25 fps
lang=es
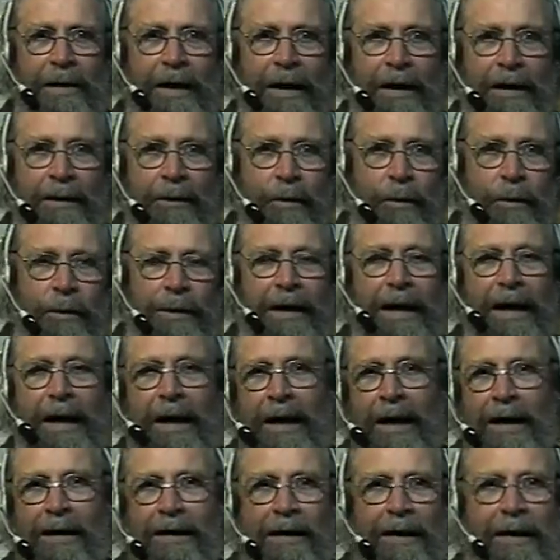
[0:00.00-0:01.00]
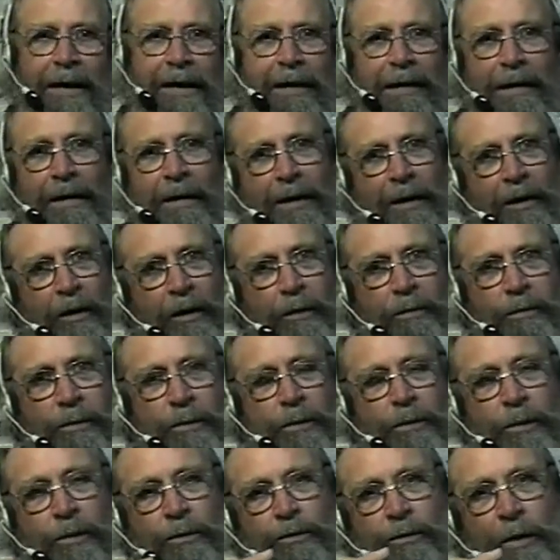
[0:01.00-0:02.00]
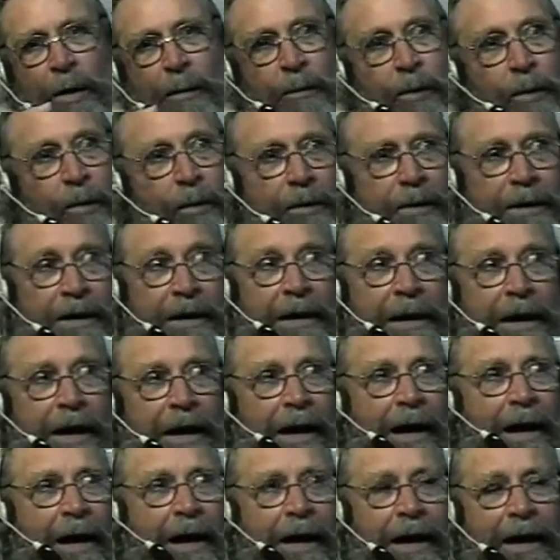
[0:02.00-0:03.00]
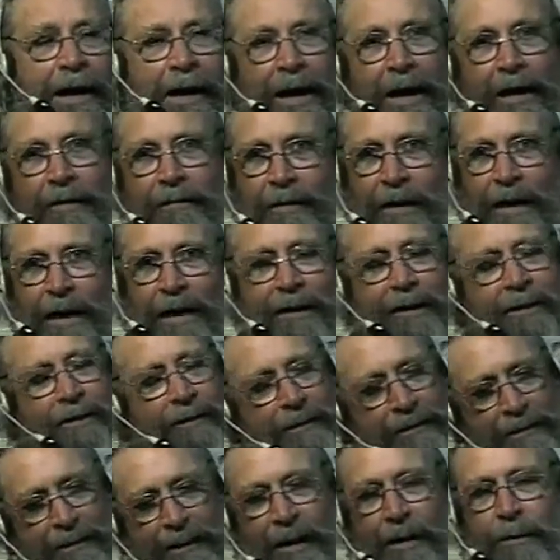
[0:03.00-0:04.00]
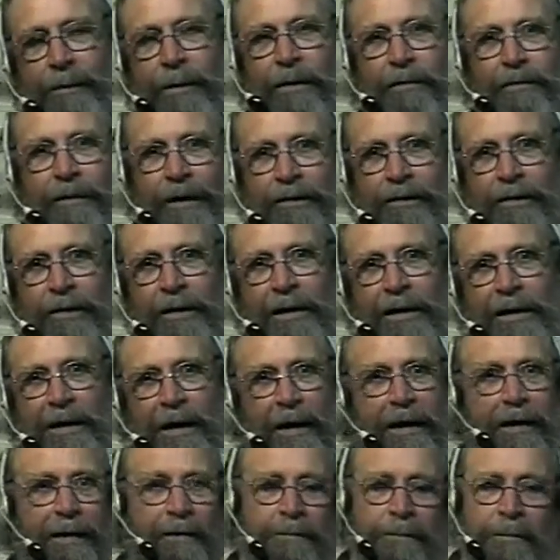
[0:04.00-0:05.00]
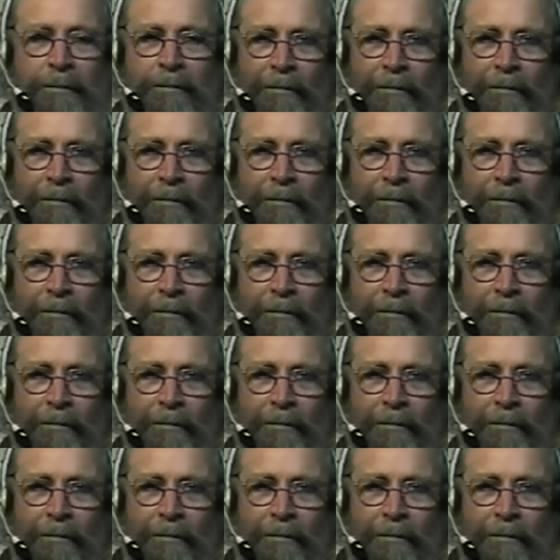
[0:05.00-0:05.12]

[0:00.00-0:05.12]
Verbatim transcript: El y La Calle, como con su apología a, Franco, es bien fascista.